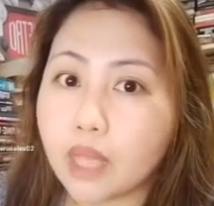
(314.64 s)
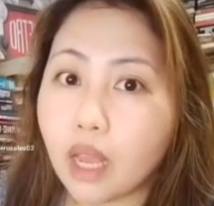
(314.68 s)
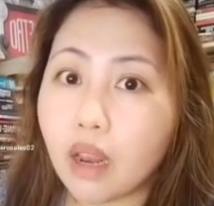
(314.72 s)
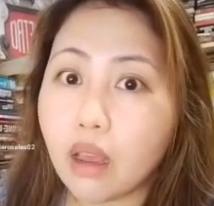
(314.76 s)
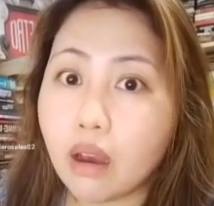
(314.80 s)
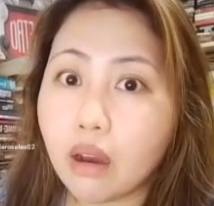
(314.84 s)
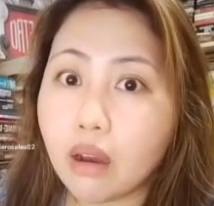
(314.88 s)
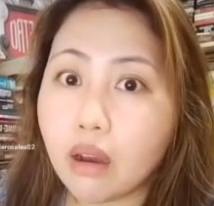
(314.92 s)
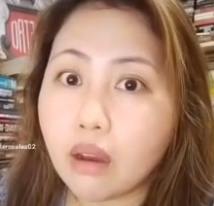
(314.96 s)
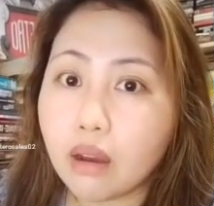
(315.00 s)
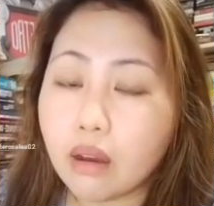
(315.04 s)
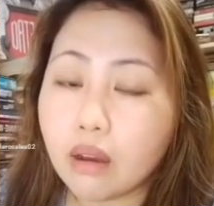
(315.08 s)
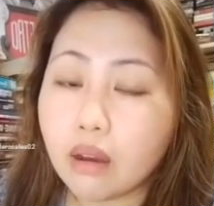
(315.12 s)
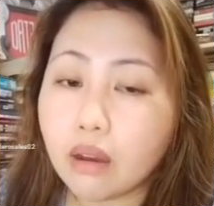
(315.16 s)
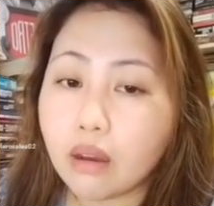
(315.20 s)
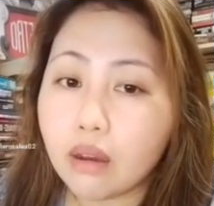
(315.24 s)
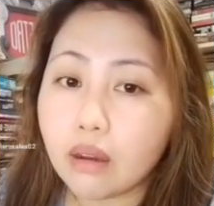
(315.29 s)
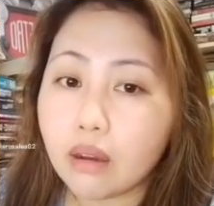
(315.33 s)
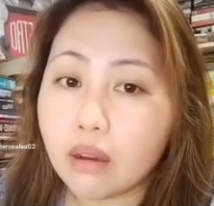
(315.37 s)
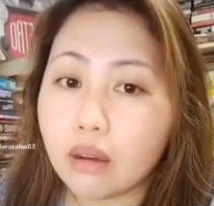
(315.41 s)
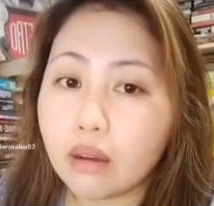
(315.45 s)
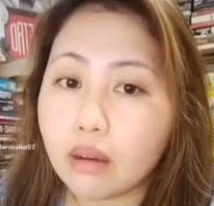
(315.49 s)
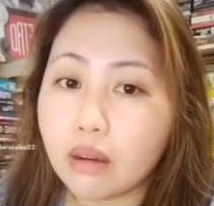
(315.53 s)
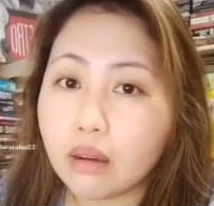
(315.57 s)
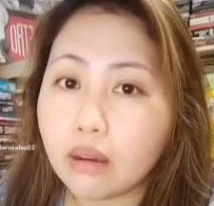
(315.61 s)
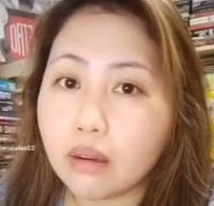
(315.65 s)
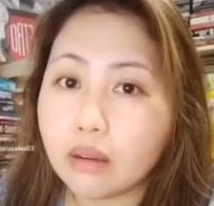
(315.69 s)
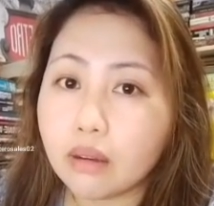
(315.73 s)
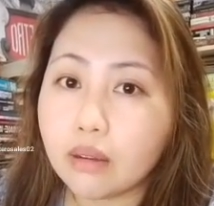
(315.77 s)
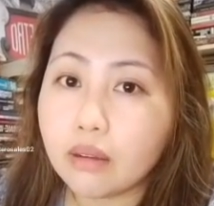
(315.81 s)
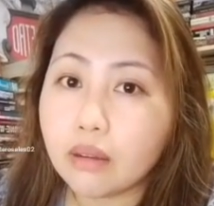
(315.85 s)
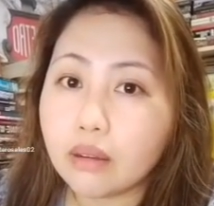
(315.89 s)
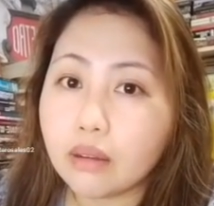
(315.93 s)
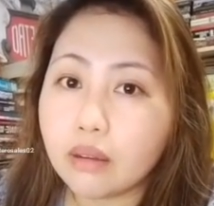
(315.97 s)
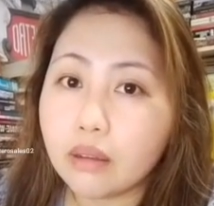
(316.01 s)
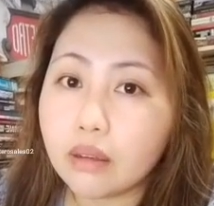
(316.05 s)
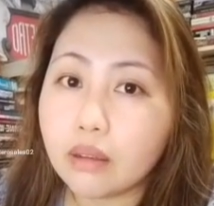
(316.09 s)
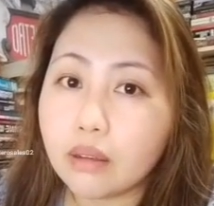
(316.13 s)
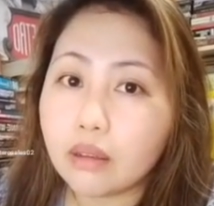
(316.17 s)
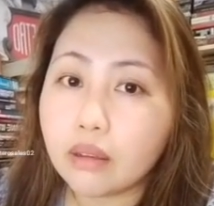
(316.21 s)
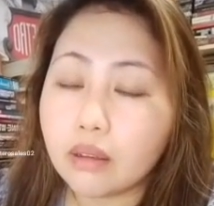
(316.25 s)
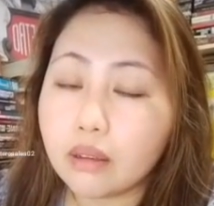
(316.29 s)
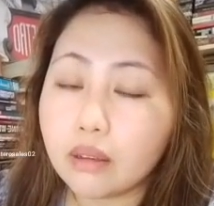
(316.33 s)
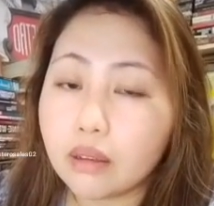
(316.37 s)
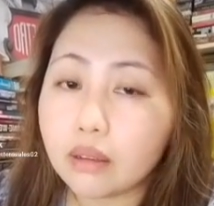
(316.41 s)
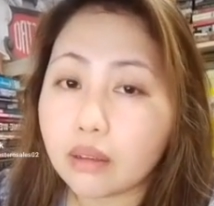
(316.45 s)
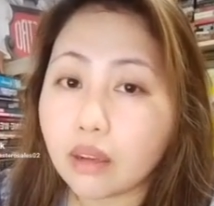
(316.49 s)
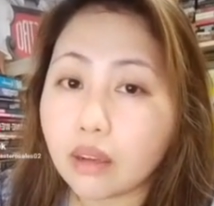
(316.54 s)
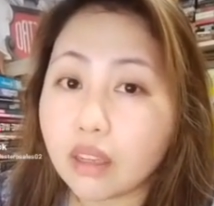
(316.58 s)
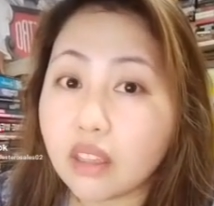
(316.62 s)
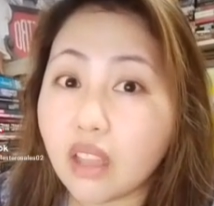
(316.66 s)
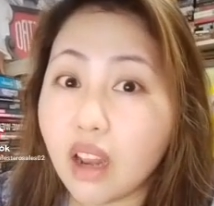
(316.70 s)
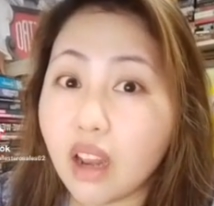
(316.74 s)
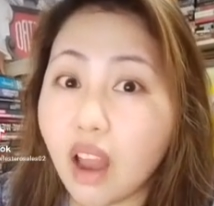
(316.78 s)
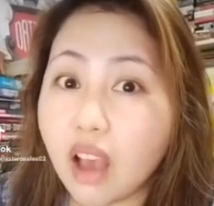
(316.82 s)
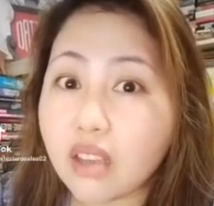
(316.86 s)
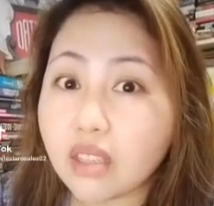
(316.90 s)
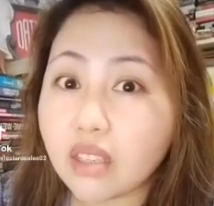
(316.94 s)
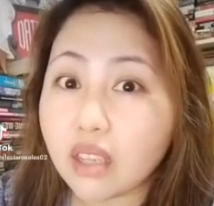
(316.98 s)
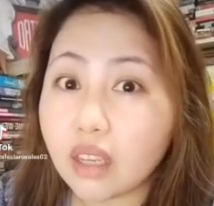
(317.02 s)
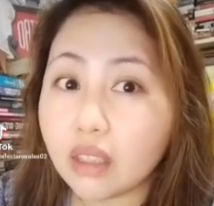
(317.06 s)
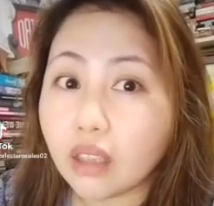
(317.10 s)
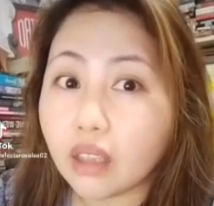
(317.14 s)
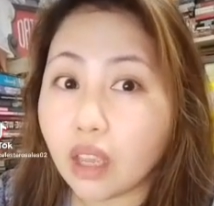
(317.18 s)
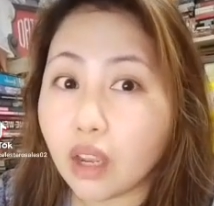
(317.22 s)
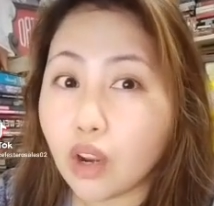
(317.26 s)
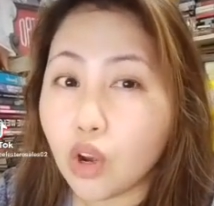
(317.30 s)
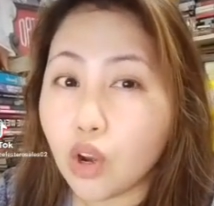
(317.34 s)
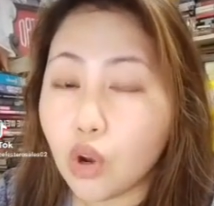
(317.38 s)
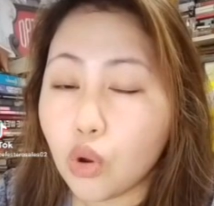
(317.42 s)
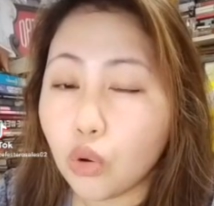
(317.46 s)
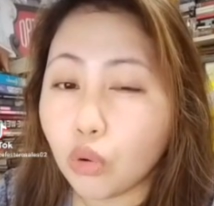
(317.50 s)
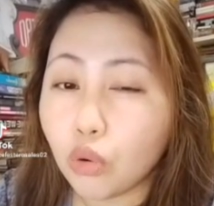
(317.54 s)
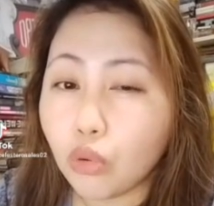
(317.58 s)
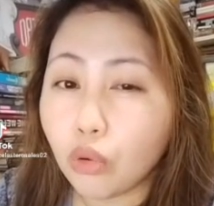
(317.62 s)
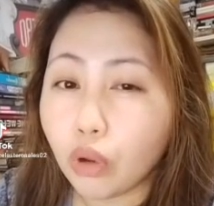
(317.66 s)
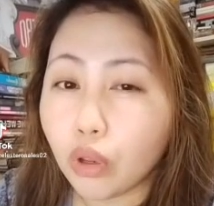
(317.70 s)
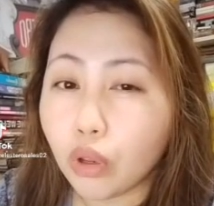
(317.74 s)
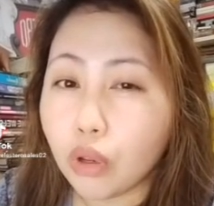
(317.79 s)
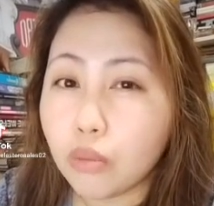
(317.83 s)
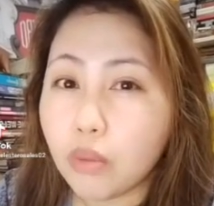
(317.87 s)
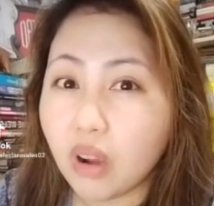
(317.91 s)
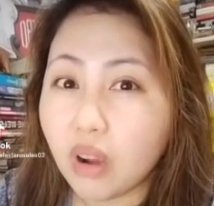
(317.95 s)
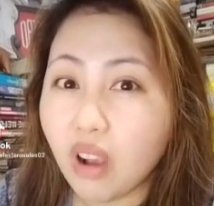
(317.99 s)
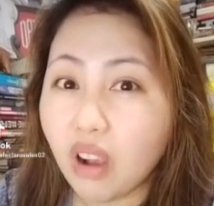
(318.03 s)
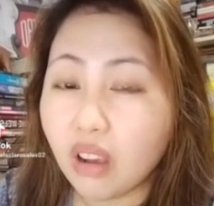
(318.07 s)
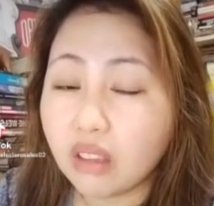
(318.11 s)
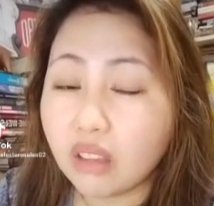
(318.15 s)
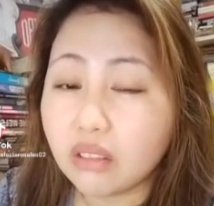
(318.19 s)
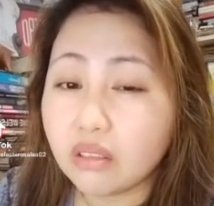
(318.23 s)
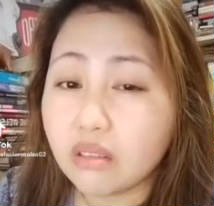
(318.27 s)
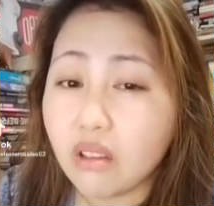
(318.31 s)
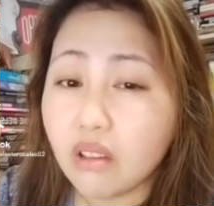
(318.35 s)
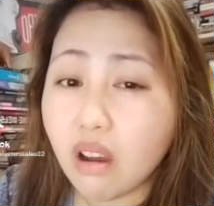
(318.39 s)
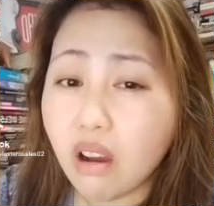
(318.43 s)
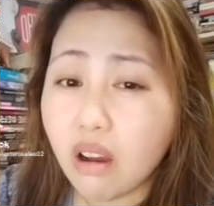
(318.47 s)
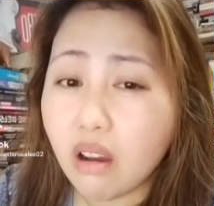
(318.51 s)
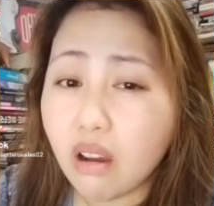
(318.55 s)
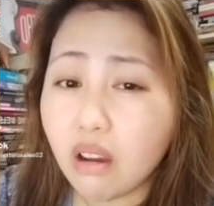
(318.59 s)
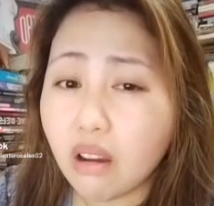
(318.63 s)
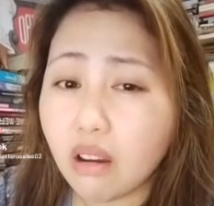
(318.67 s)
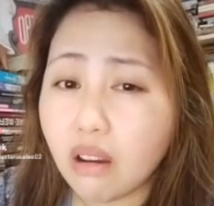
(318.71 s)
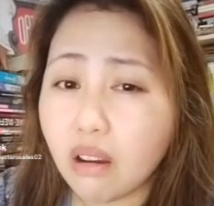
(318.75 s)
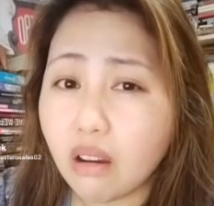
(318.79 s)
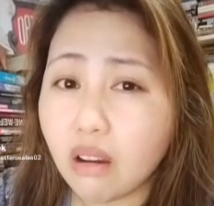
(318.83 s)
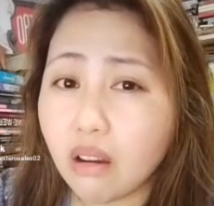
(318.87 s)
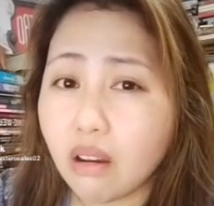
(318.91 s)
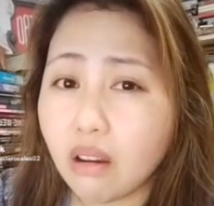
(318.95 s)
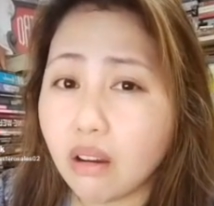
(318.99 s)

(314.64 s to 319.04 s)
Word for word: Ala, kadalasan nang niloloko ngayon magaganda.